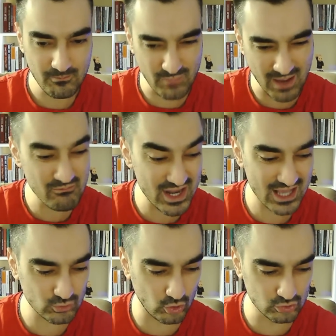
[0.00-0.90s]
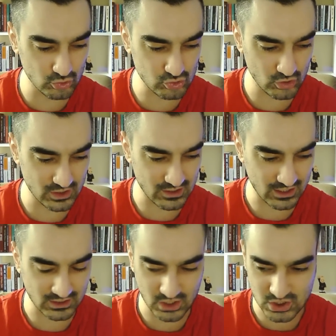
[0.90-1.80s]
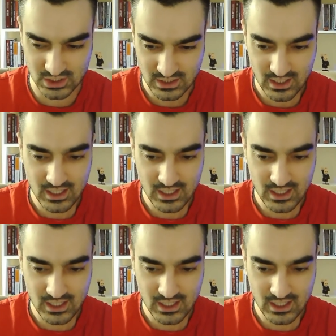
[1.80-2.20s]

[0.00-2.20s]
pembe renkte olduğu söylenir arkadaşlar.